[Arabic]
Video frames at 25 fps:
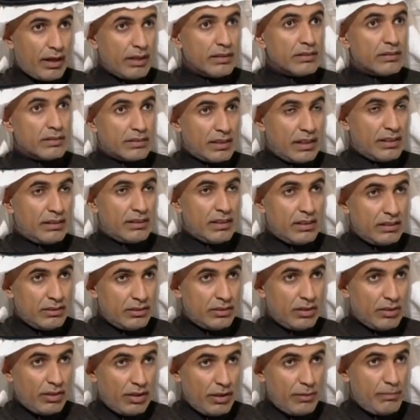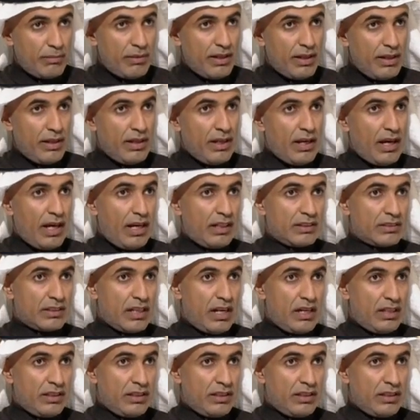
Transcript: قد صح. تندرج ضمن الاشياء